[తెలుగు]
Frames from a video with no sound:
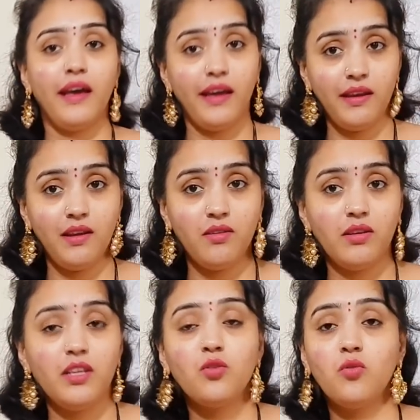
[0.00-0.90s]
అండ్
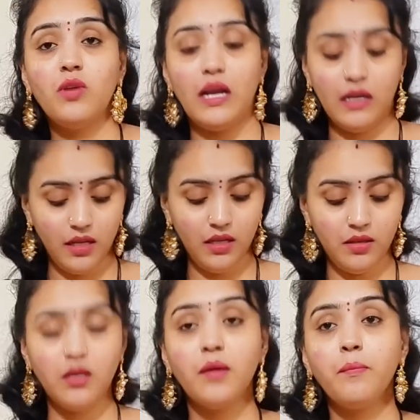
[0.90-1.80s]
ఇది కూడా అండి
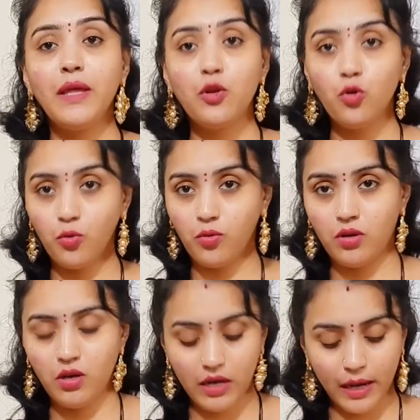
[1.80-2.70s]
మీరు
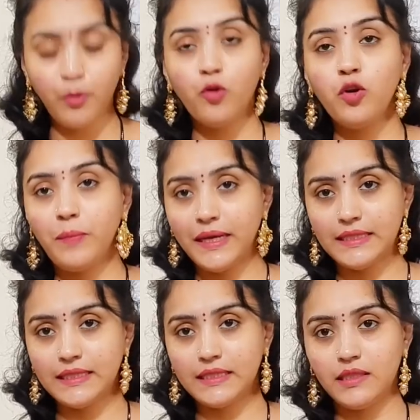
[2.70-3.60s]
అమౌంట్ పే
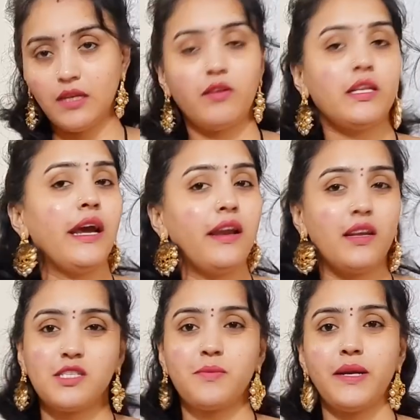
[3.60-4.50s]
చేసిన తర్వాత
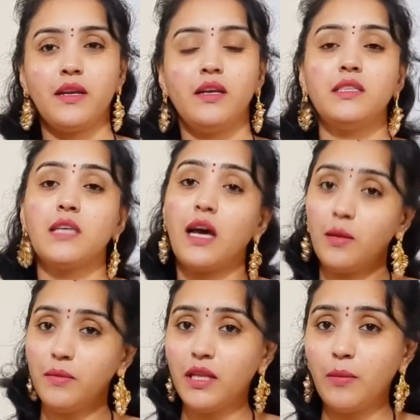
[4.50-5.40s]
అడ్రస్ పెట్టండి
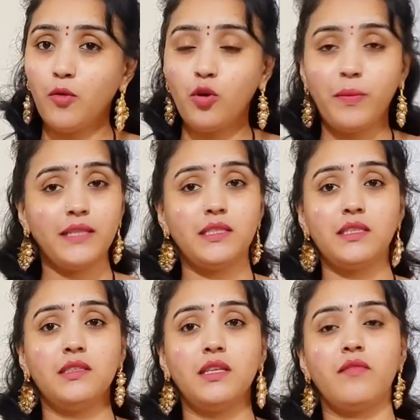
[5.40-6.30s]
చాలామంది అమౌంట్ పే
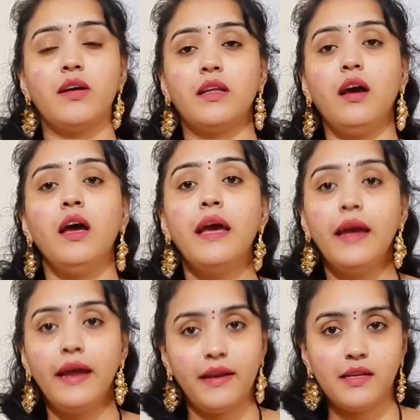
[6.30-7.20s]
చేసిన తర్వాత
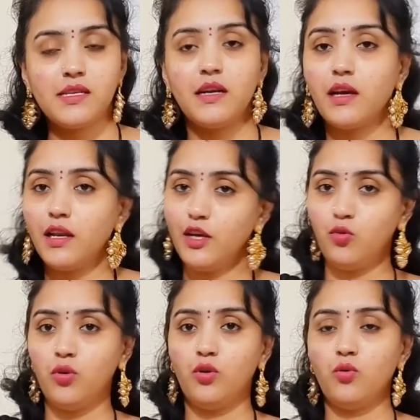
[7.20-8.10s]
అడ్రస్
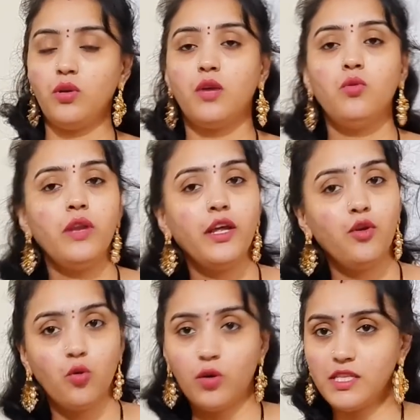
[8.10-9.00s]
అడగలేదు అంటున్నారు నేను
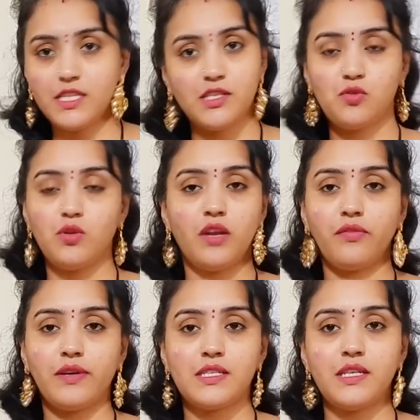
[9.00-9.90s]
నోటీస్
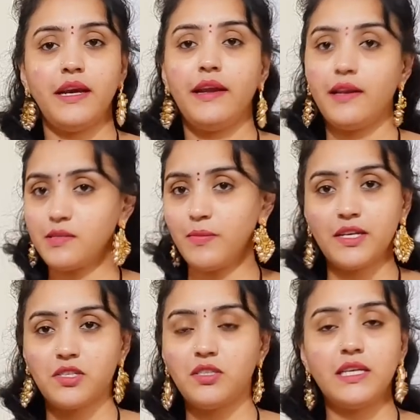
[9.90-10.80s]
ఇస్తున్నాను ఫస్ట్ అడ్రస్
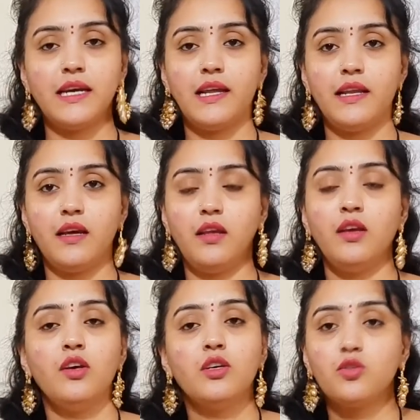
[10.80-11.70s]
మెన్షన్ చేయాలి అని
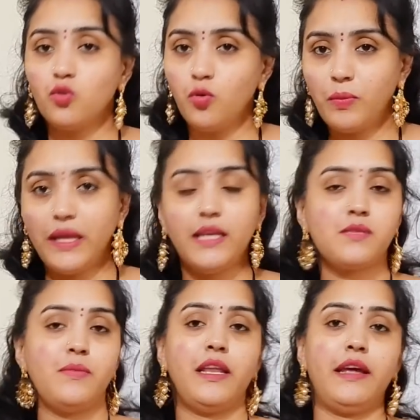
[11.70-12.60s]
సో
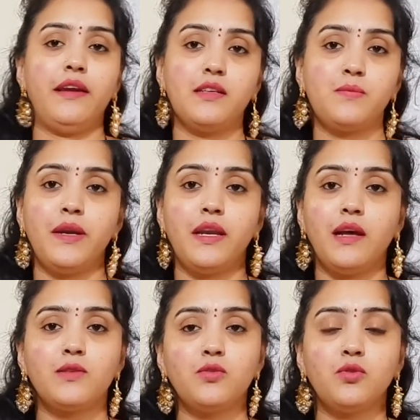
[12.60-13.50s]
ప్లీజ్ మీరు అడ్రస్
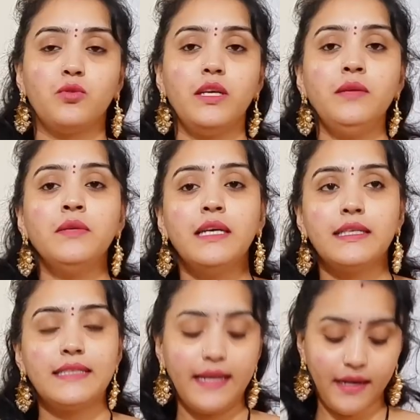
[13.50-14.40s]
పెట్టాల్సి ఉంటుంది
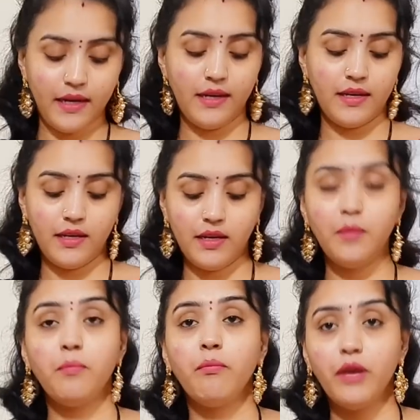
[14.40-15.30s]
సెకండ్ ఏంటంటే
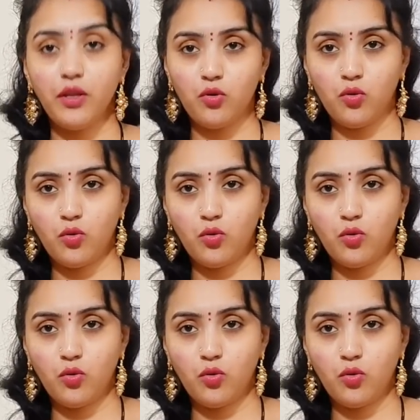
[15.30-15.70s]
మీరు